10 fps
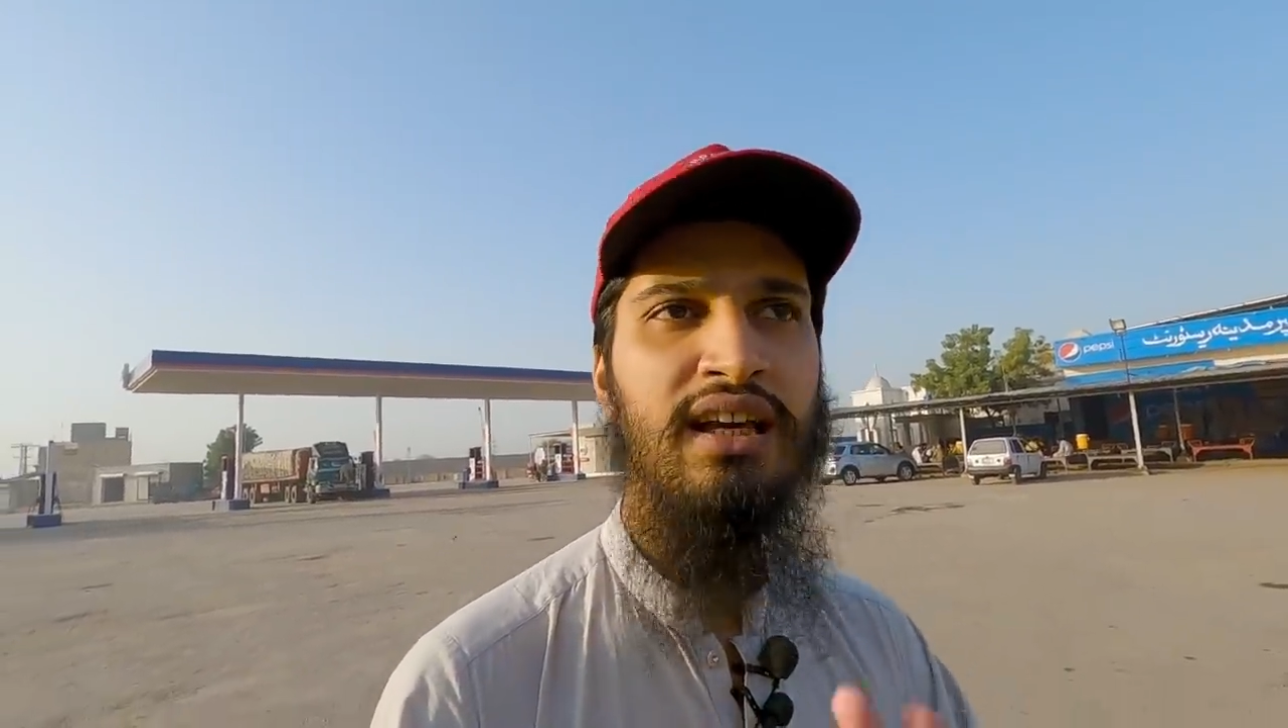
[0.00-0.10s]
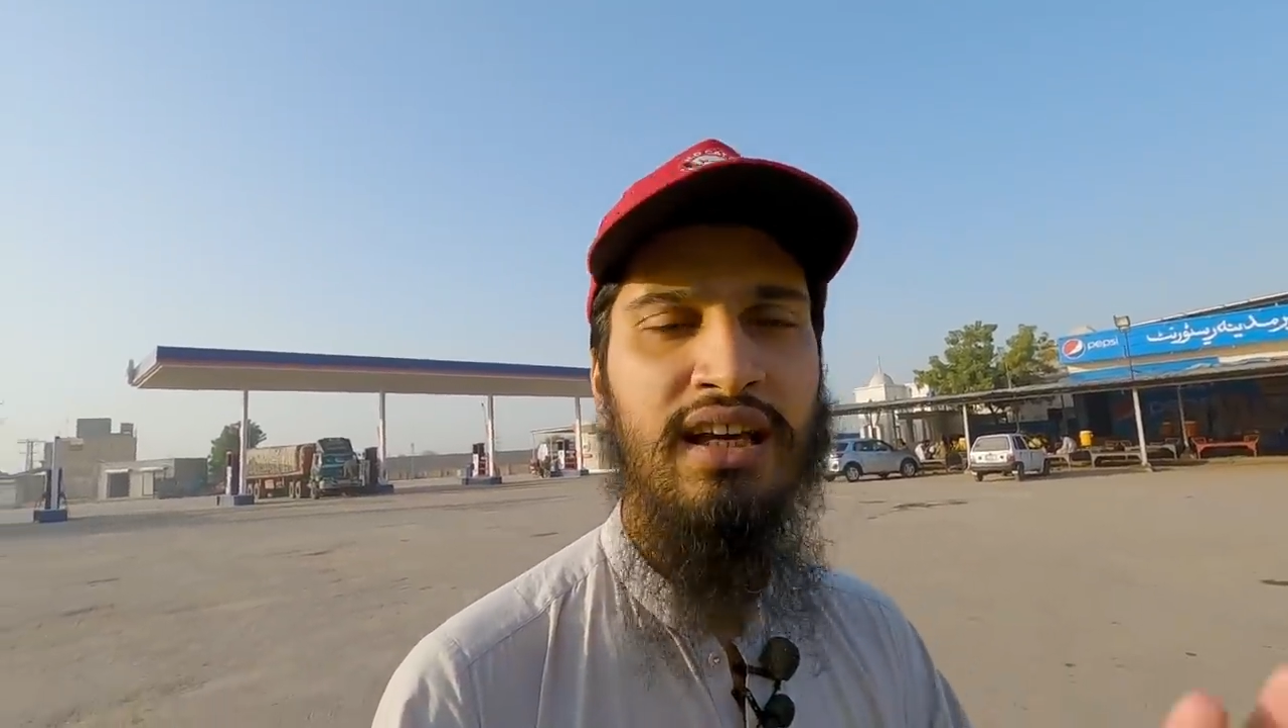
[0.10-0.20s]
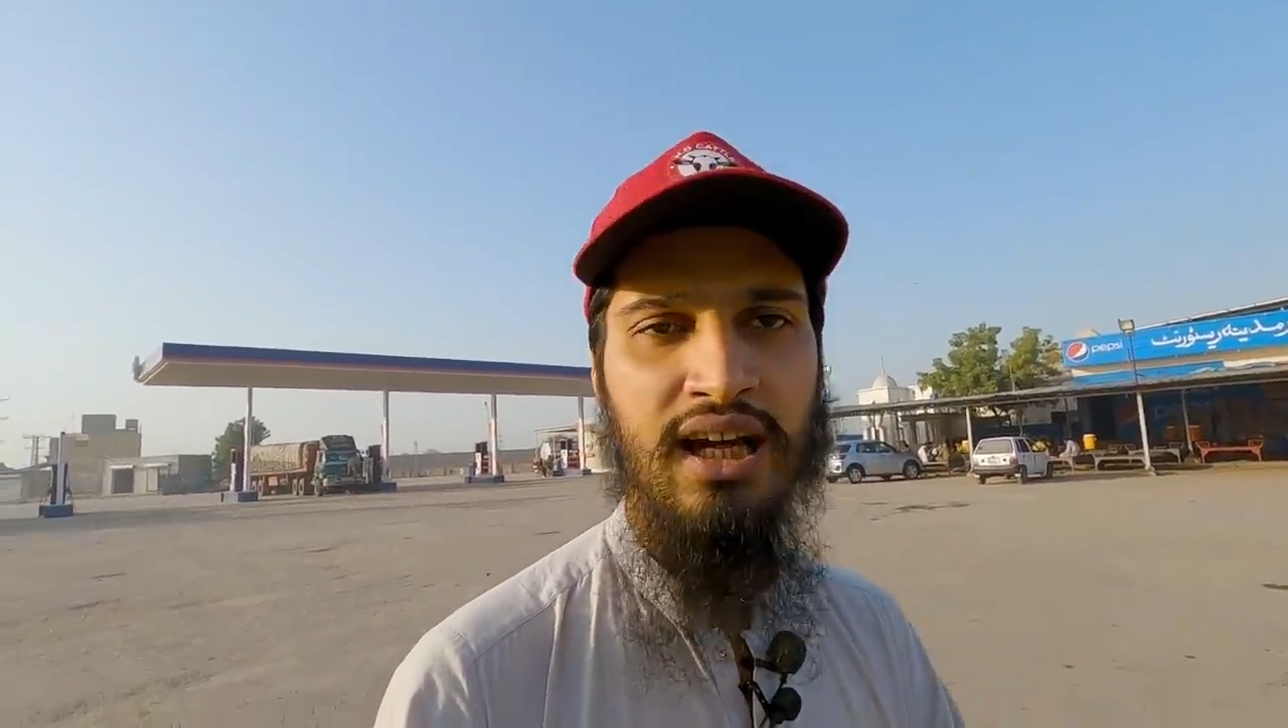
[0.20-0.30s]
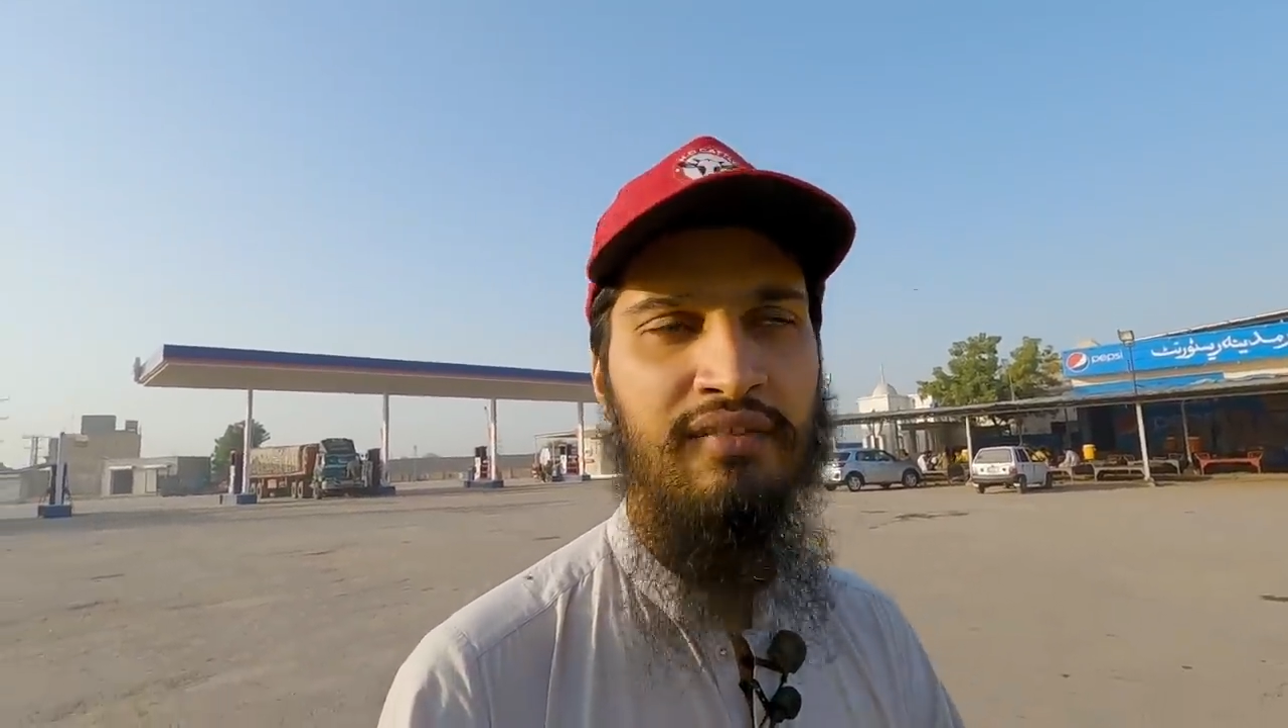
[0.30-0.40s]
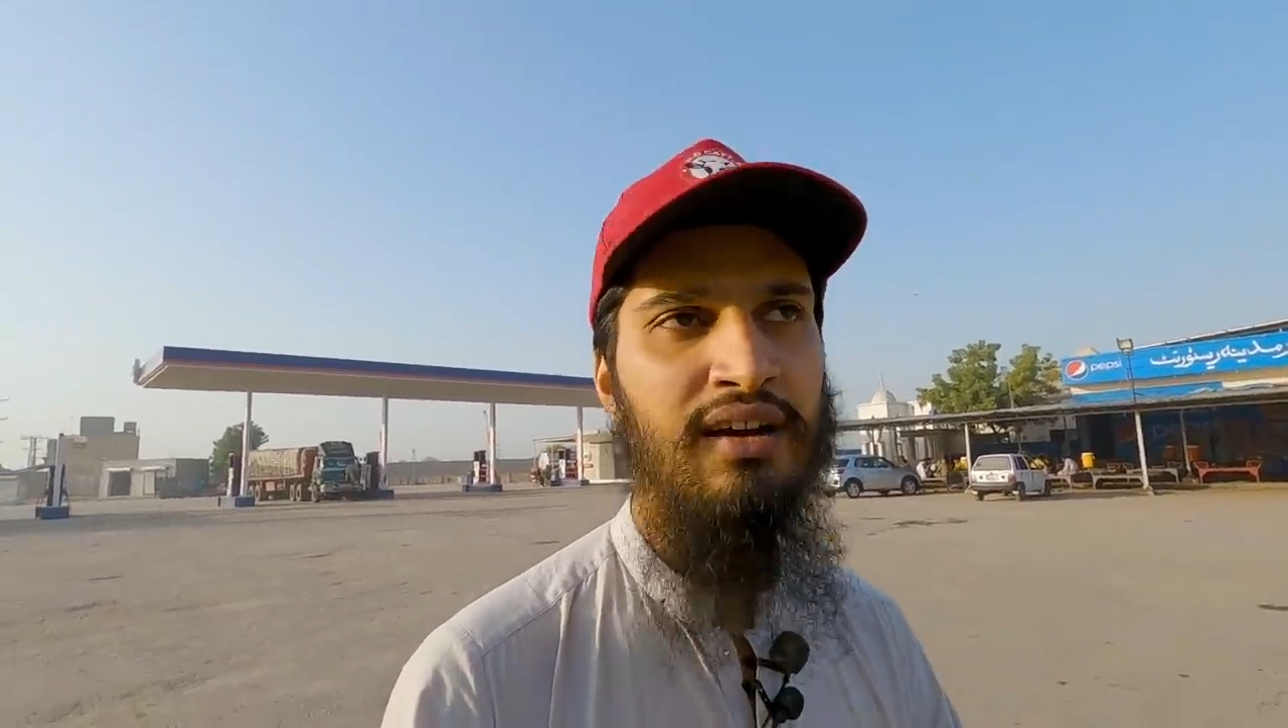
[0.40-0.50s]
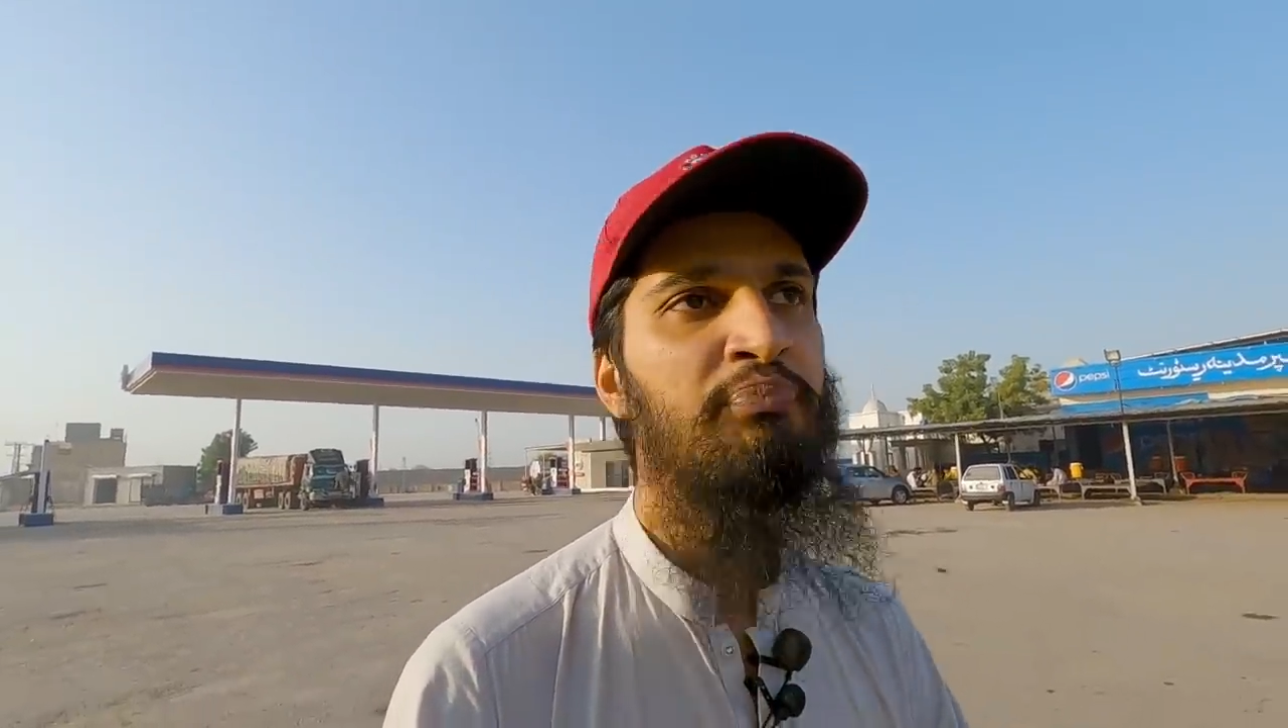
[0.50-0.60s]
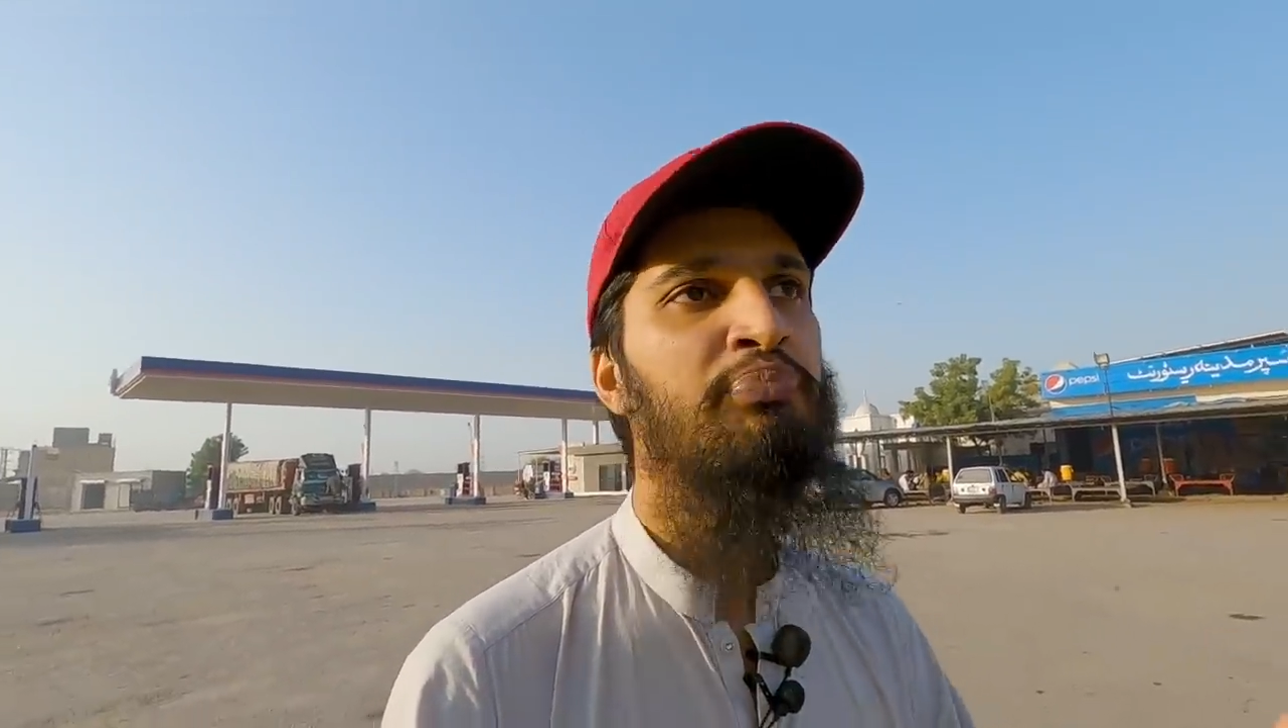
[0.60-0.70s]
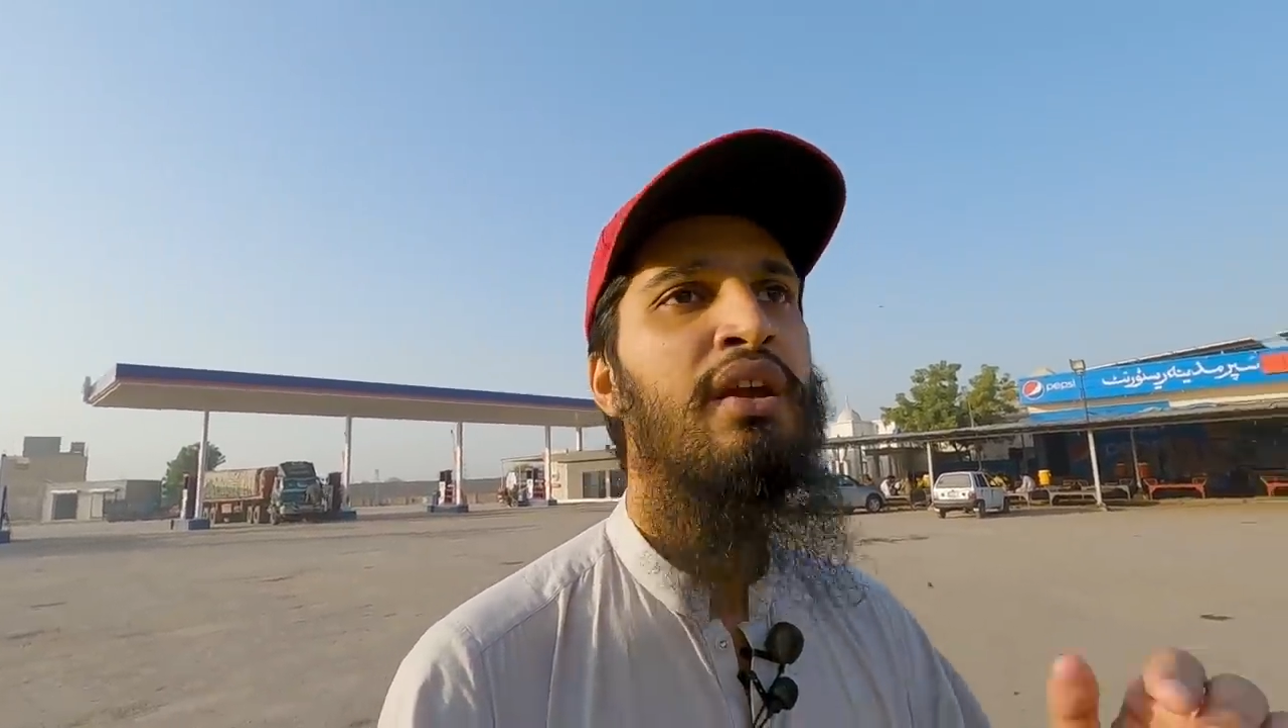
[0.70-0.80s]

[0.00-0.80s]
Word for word: के अलावा